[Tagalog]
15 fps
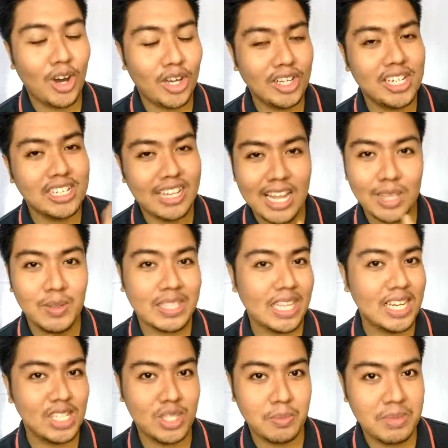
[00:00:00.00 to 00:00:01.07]
honor
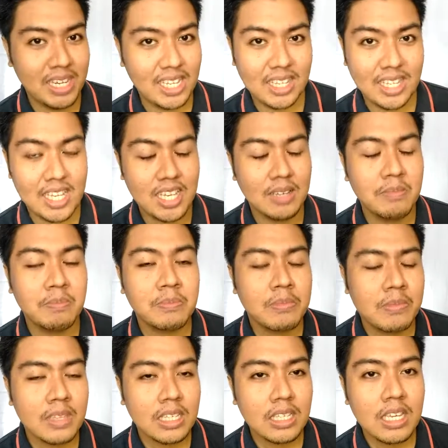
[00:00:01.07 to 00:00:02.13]
graduate eligibility.
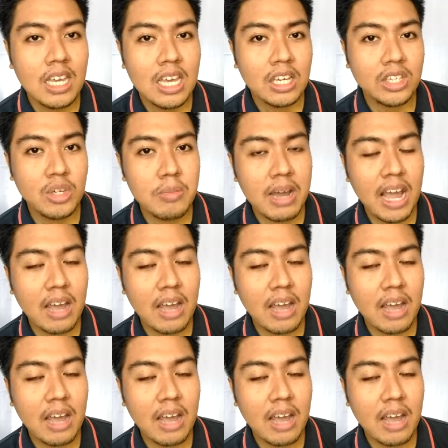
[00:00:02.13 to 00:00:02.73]
Yung